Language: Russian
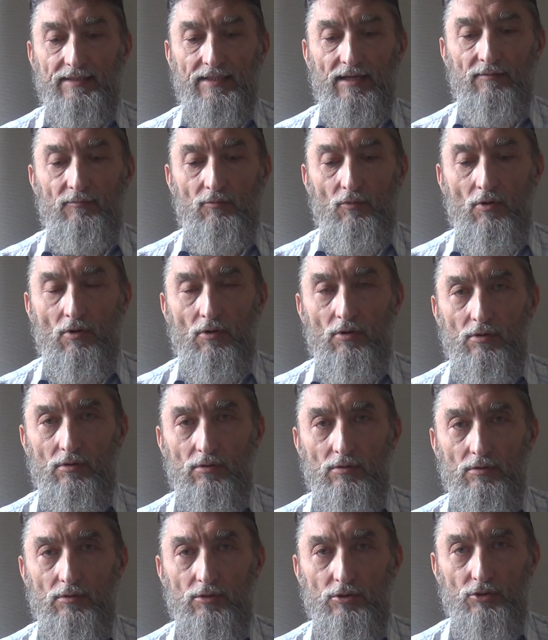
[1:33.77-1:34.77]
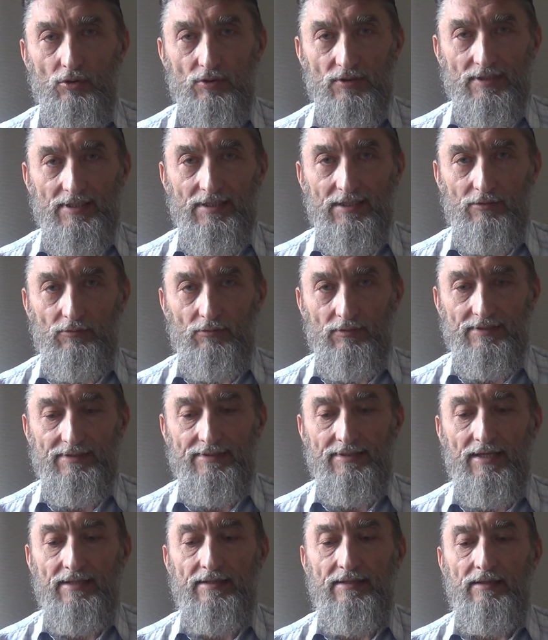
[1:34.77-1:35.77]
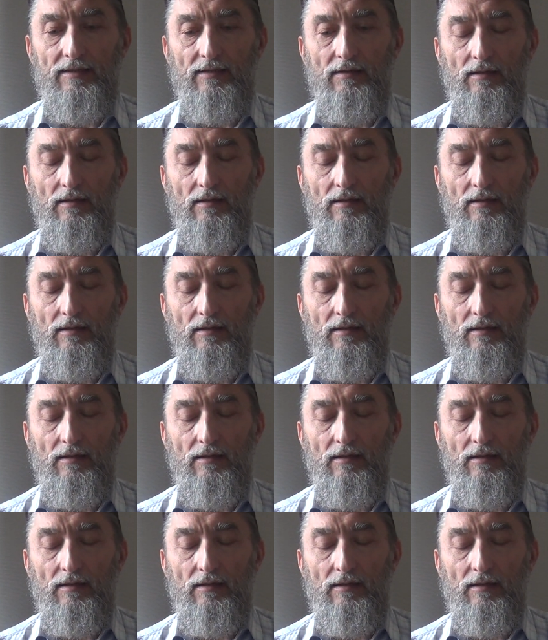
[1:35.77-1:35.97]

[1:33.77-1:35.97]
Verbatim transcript: того, что следует знать,